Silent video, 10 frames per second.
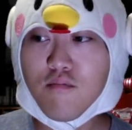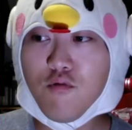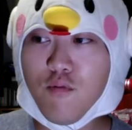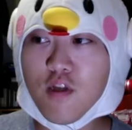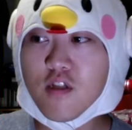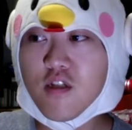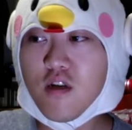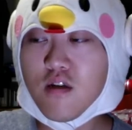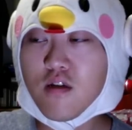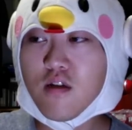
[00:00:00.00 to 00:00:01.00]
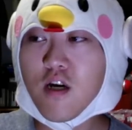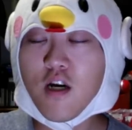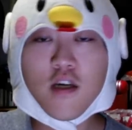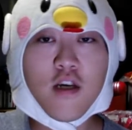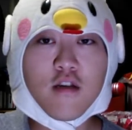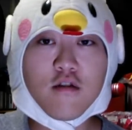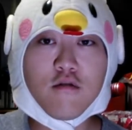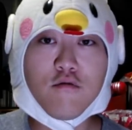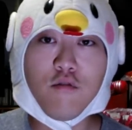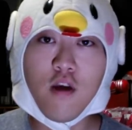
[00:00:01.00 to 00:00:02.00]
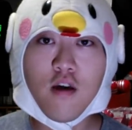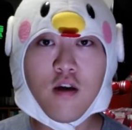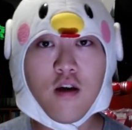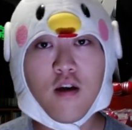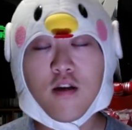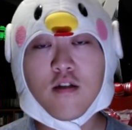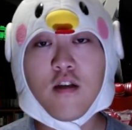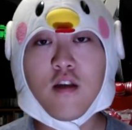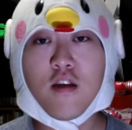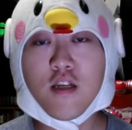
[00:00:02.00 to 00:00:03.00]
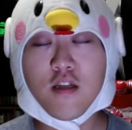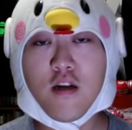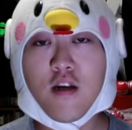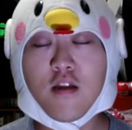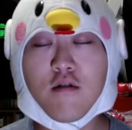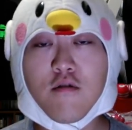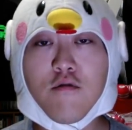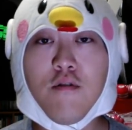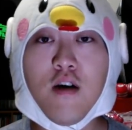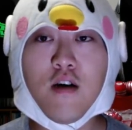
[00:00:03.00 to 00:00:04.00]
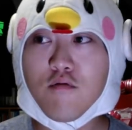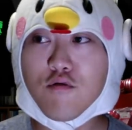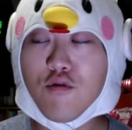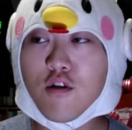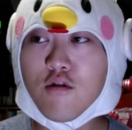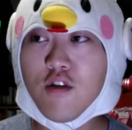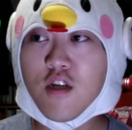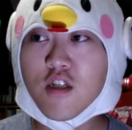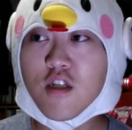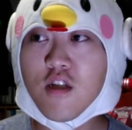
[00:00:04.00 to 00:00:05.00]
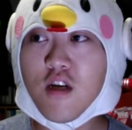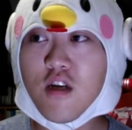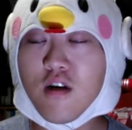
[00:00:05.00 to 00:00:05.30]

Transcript: もうめっちゃ高い件数のね、設定にさせられてる人は、それクリアしない